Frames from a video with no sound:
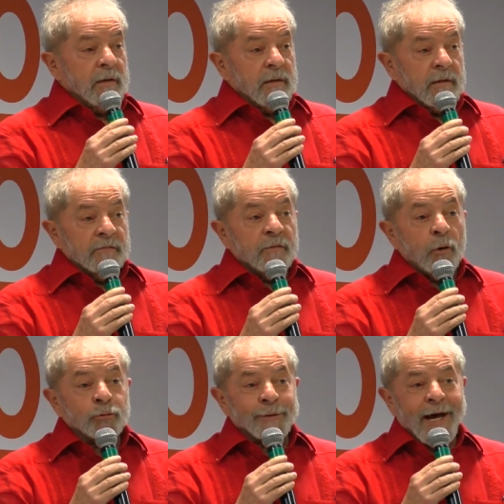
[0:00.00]
e
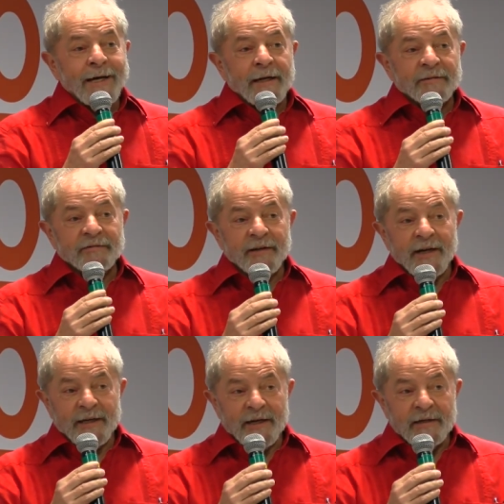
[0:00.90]
voltar a ser
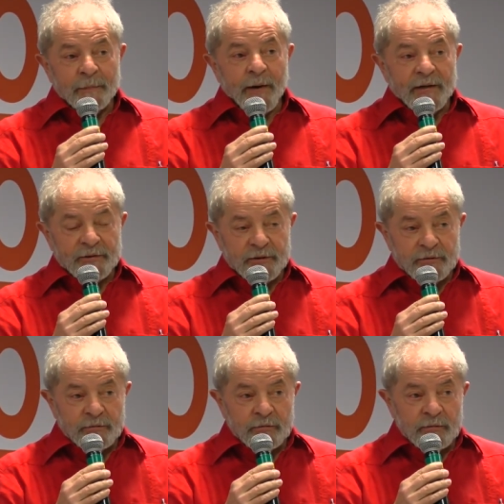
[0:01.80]
aquele
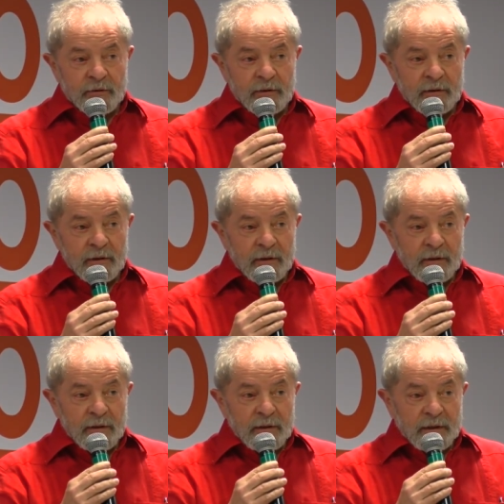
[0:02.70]
partido
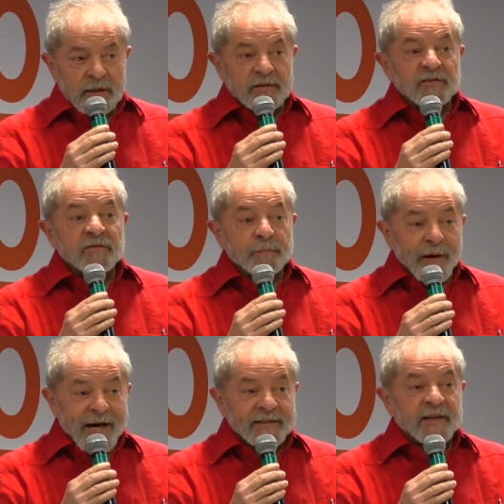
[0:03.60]
que
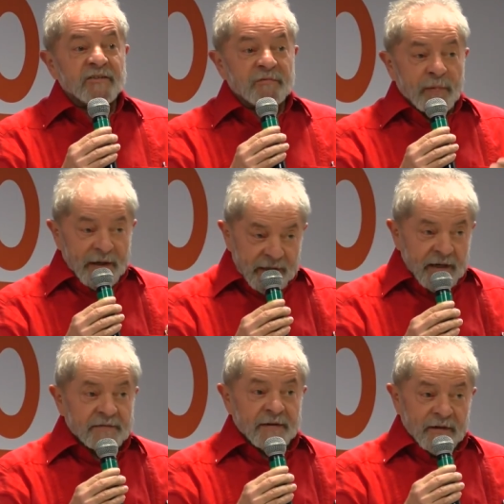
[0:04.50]
desperta a
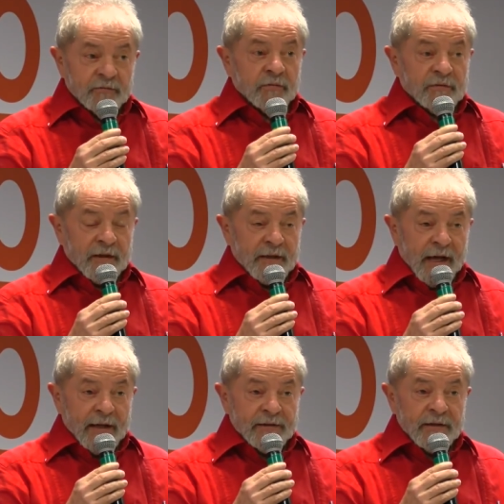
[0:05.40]
esperança na
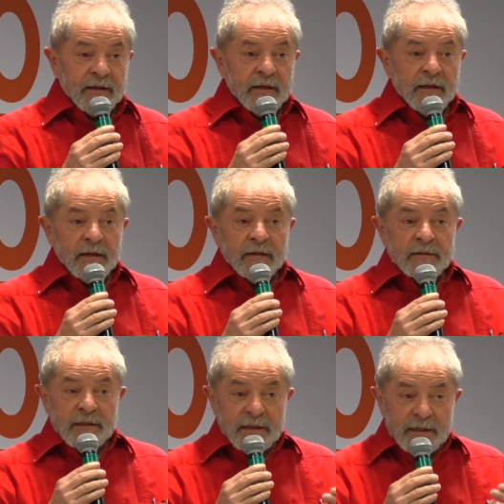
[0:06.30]
sociedade
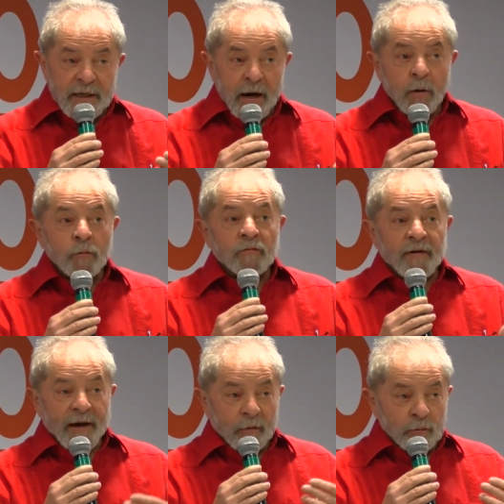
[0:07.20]
de que algo
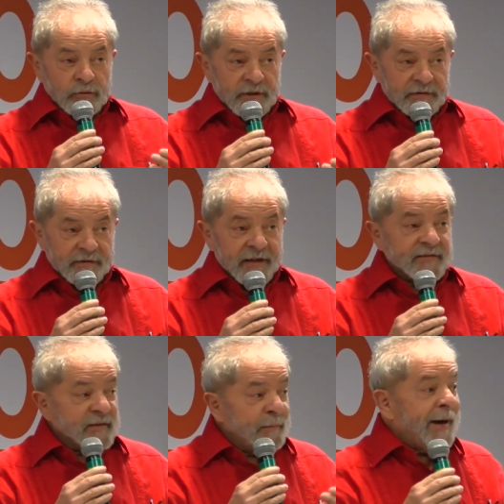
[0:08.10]
vai acontecer
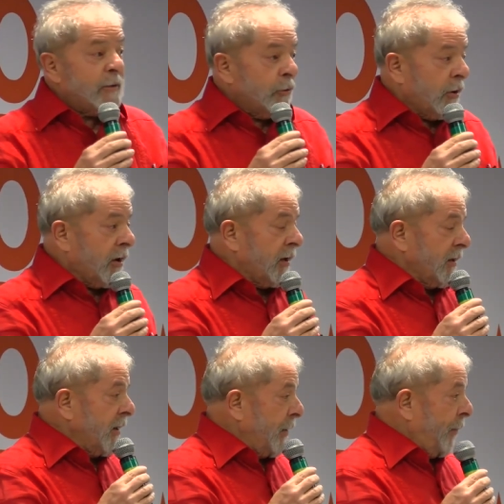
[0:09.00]
de melhor
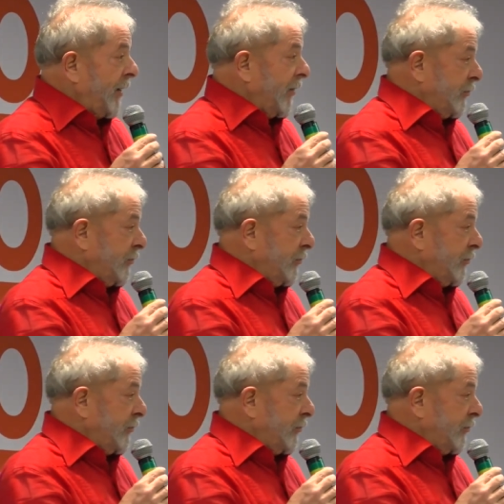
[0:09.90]
para a